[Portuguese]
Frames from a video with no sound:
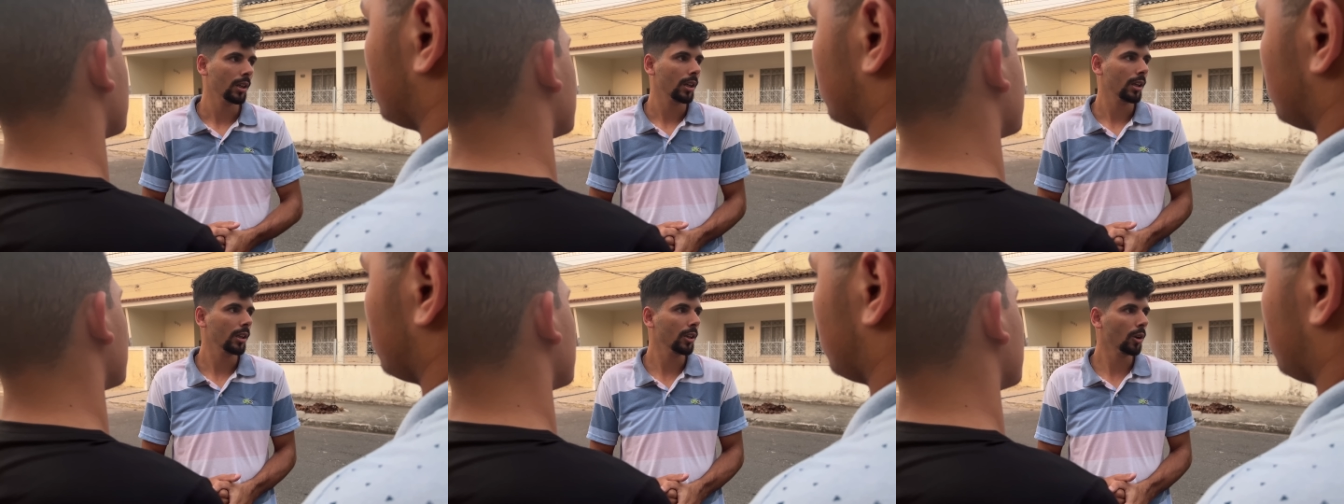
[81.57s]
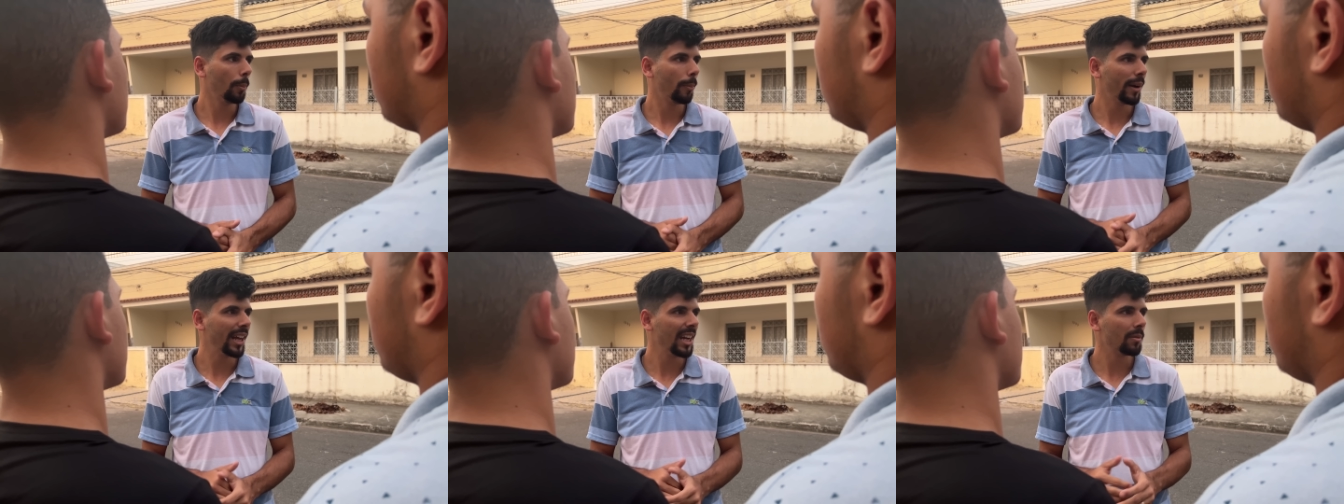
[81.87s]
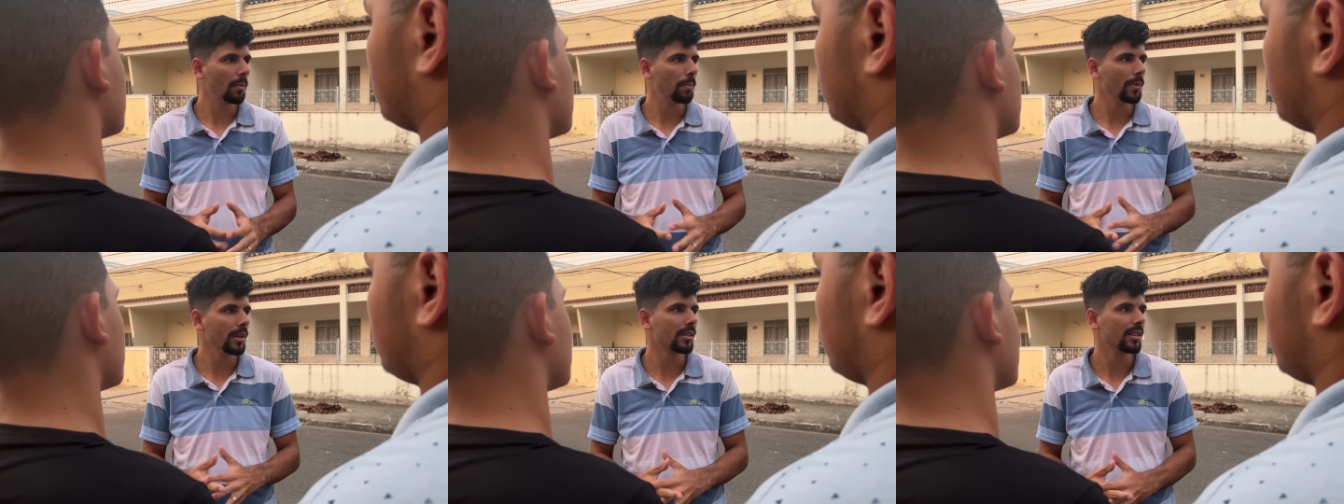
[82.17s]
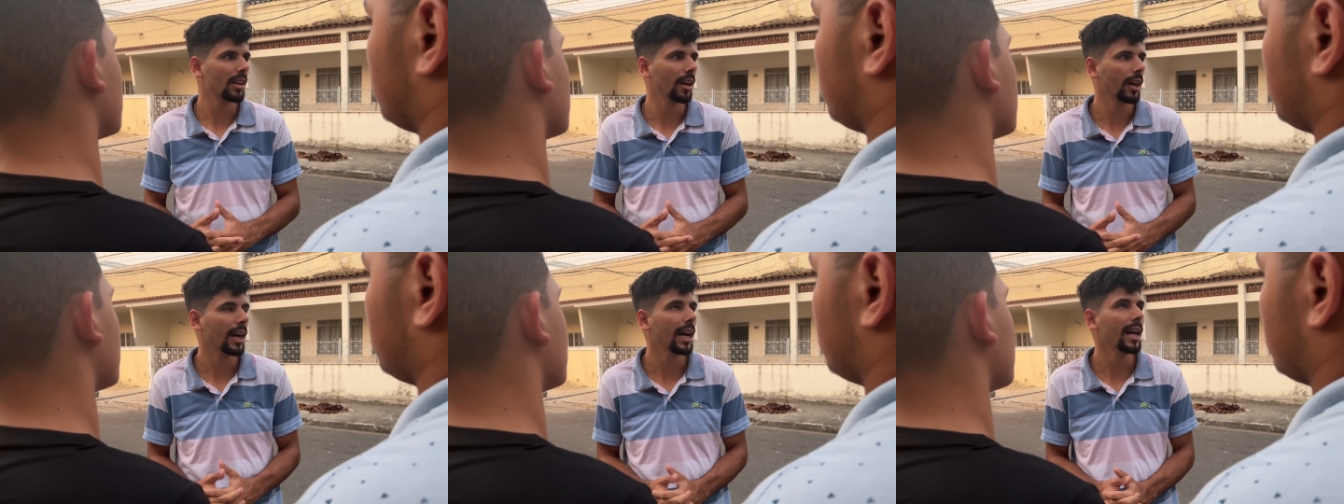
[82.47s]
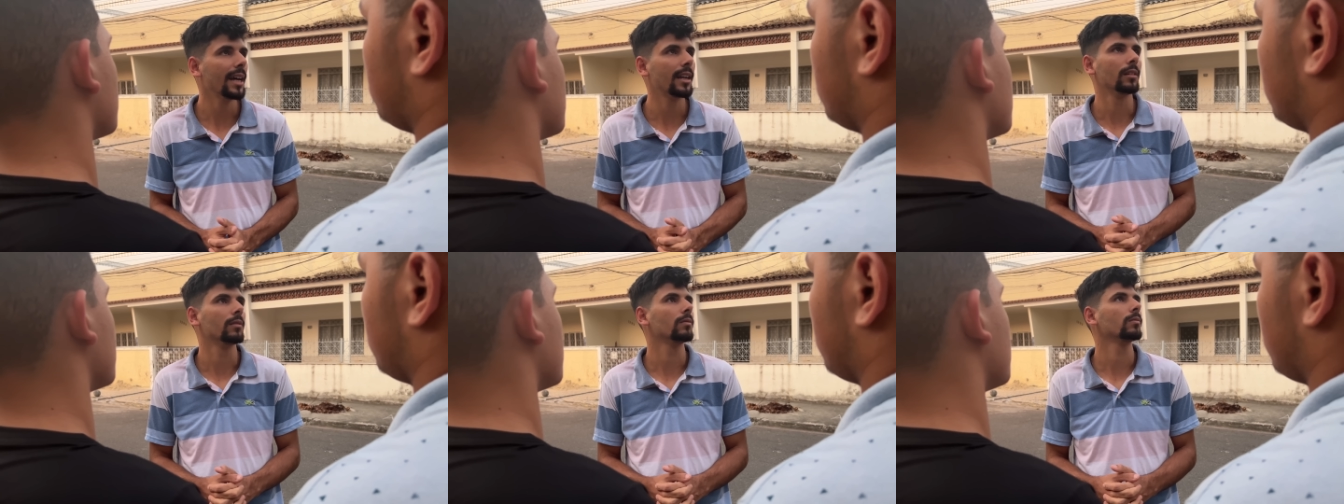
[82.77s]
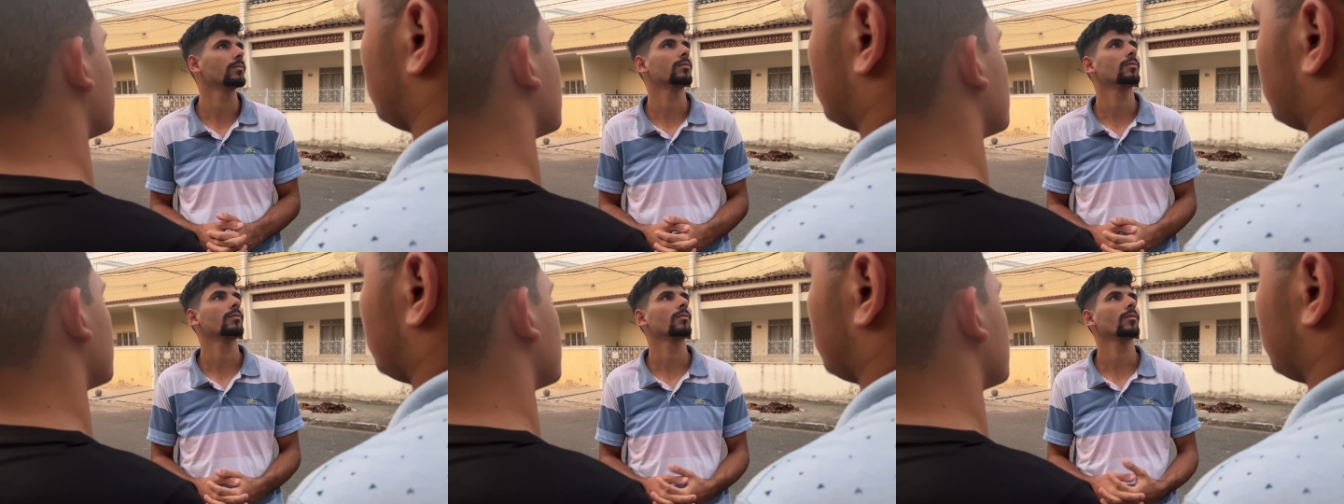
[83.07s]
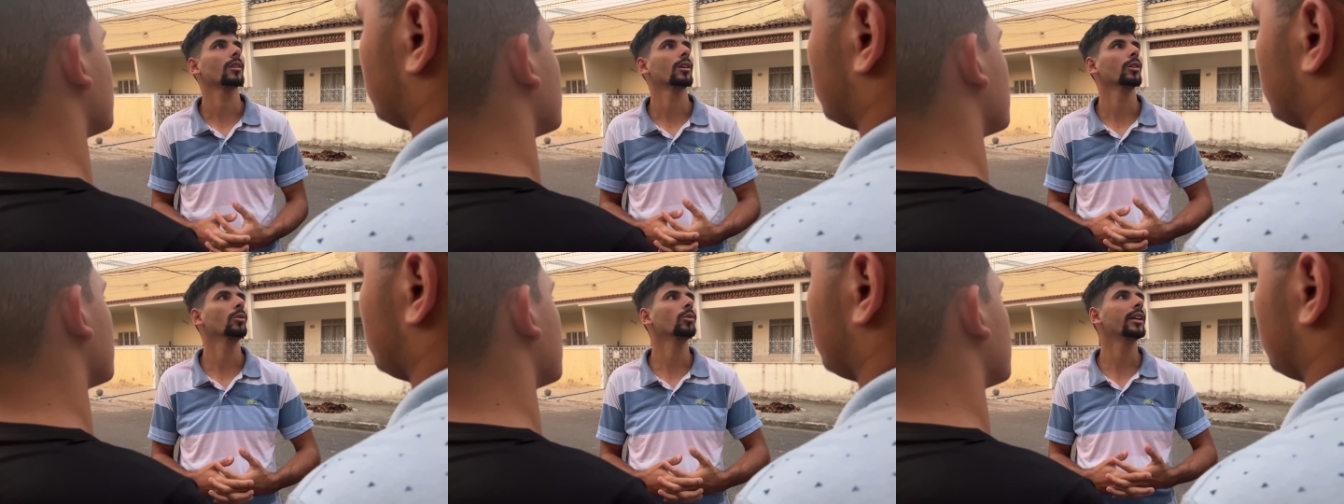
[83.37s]
E eu parei para pensar, cara,
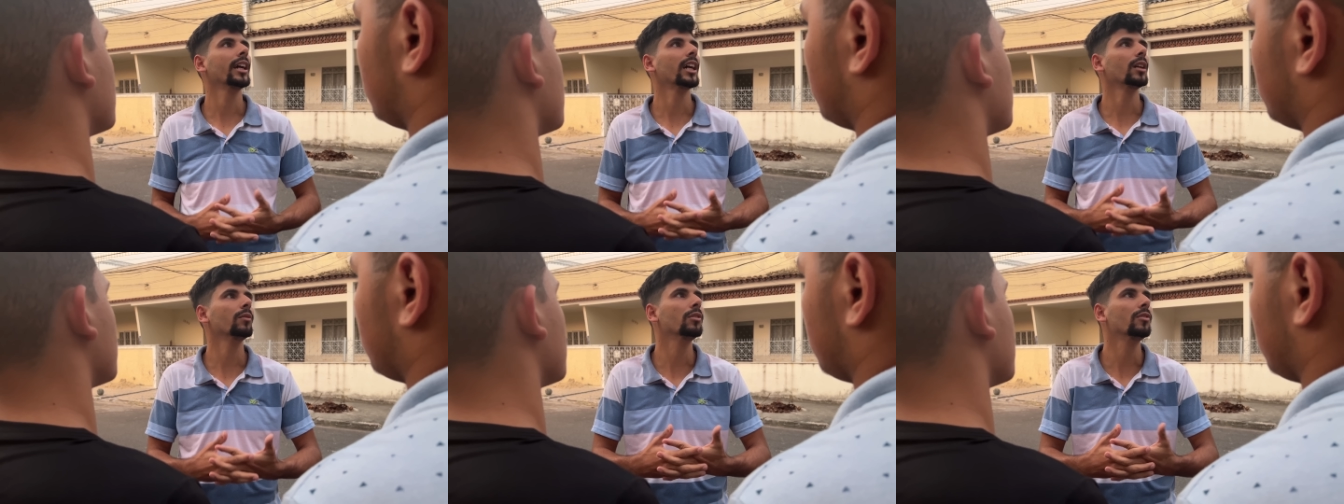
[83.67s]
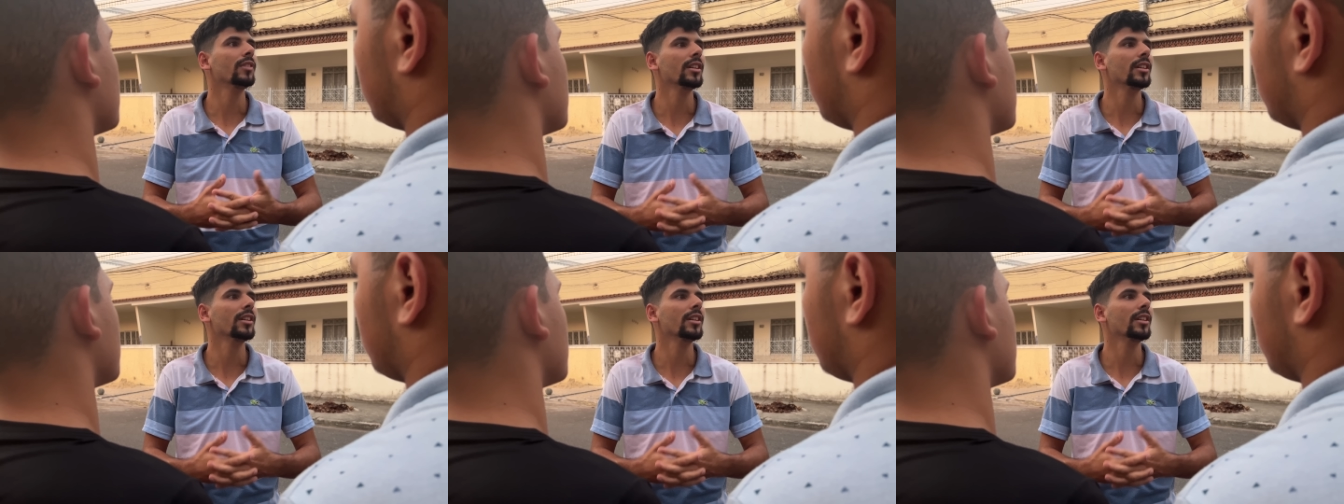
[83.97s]
eu não quero viver